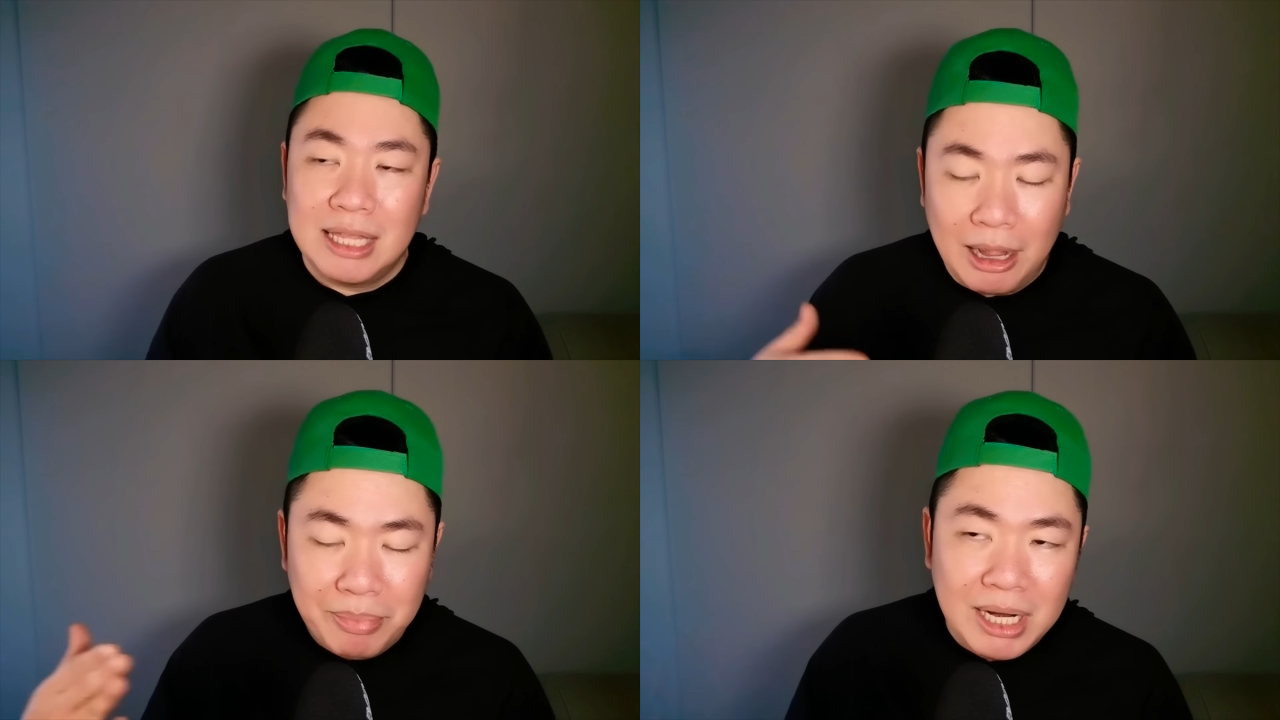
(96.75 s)

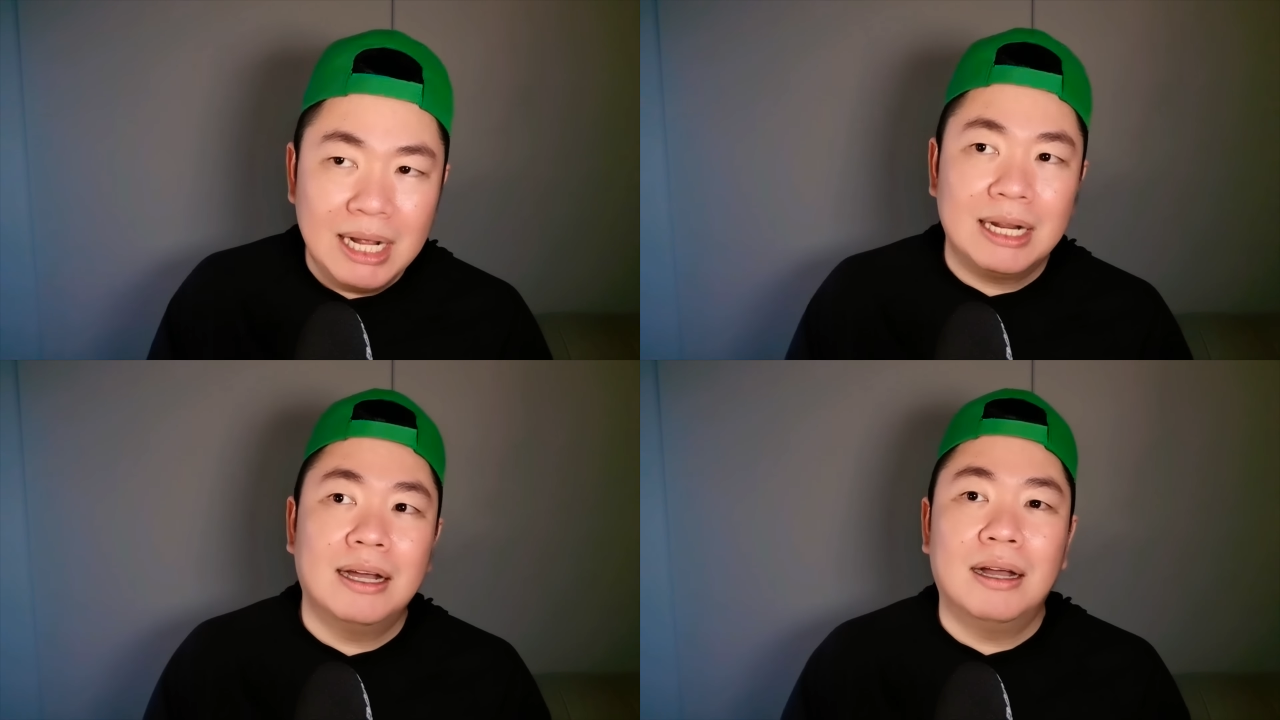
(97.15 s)
แต่เพื่
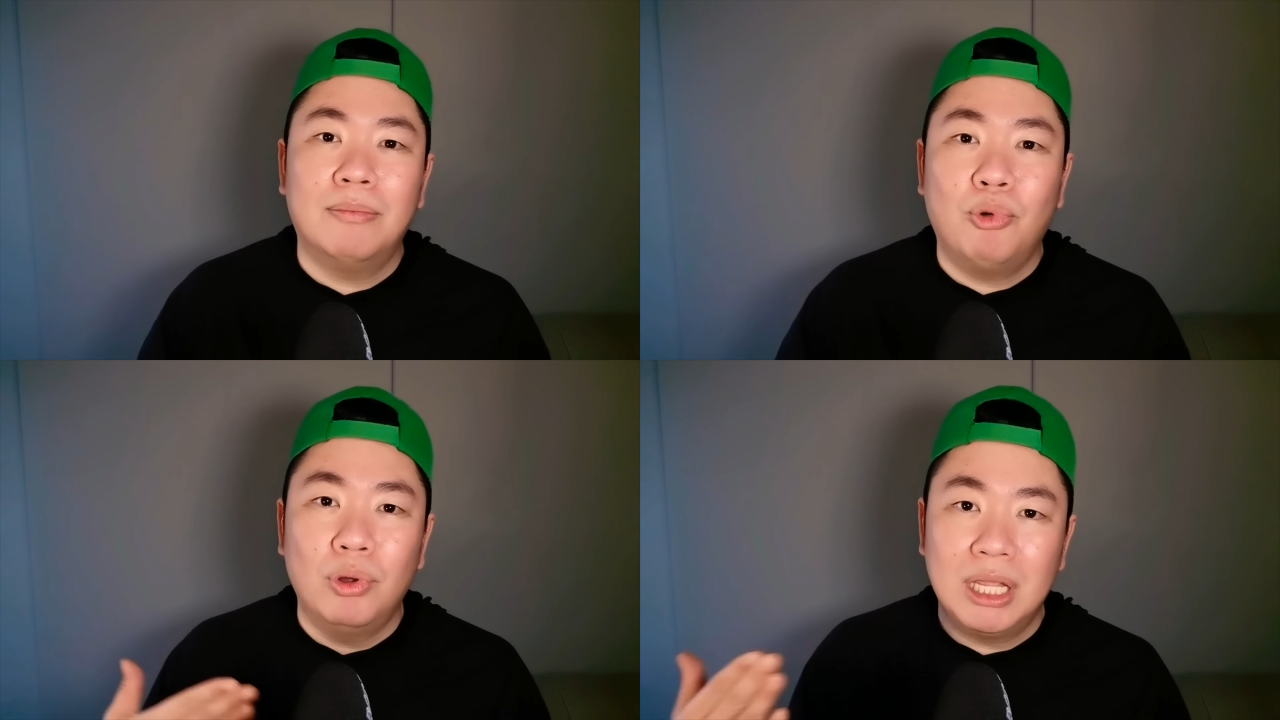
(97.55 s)
อนก็
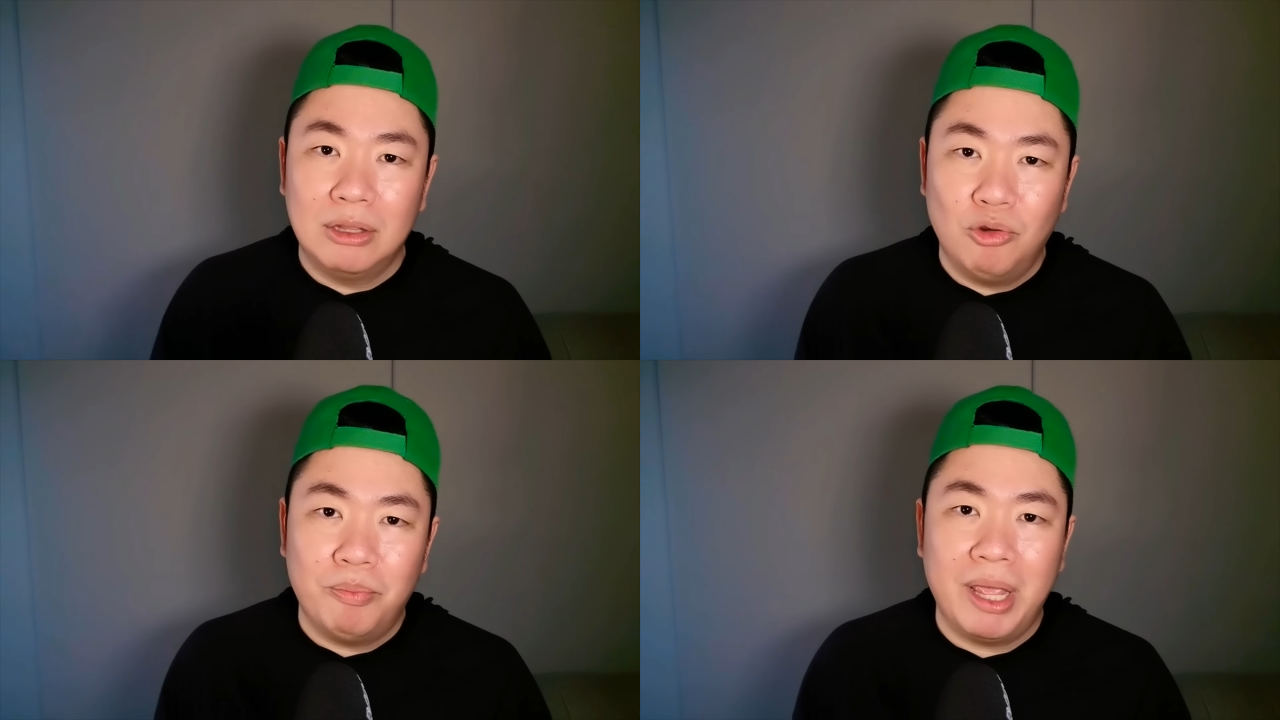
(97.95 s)
พูดถึง
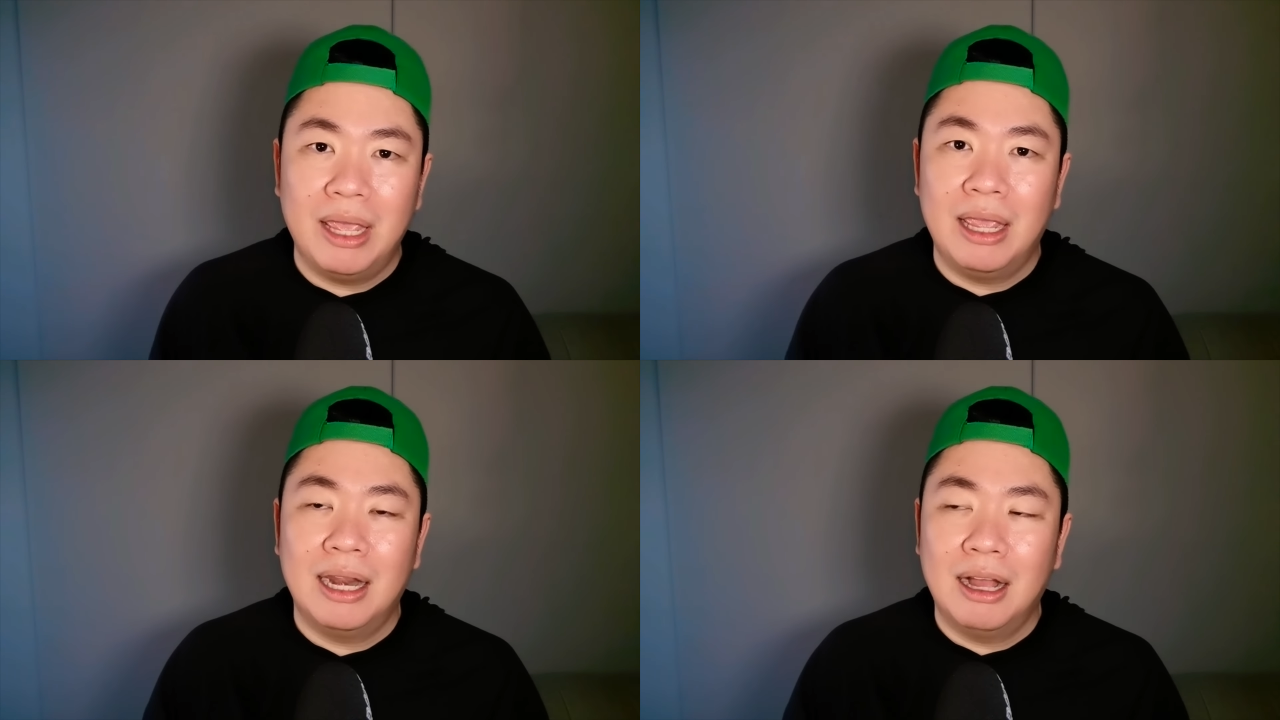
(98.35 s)
ทุกปี
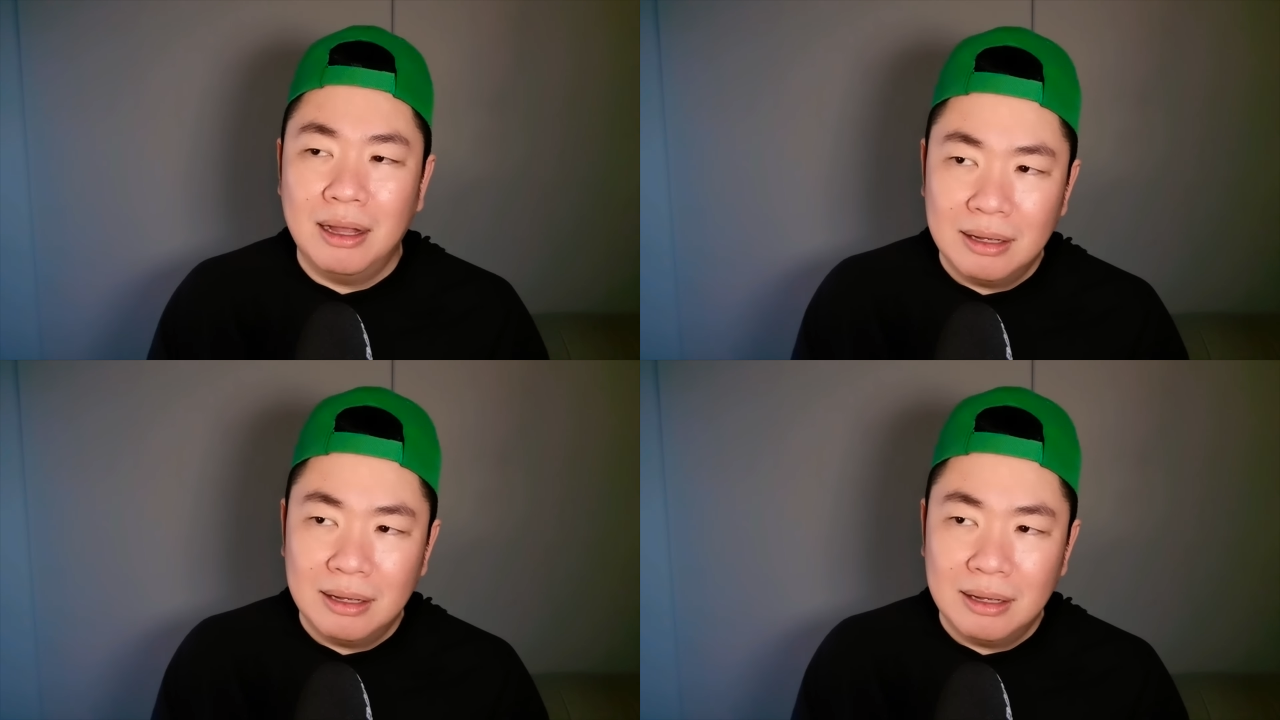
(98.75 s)
นะ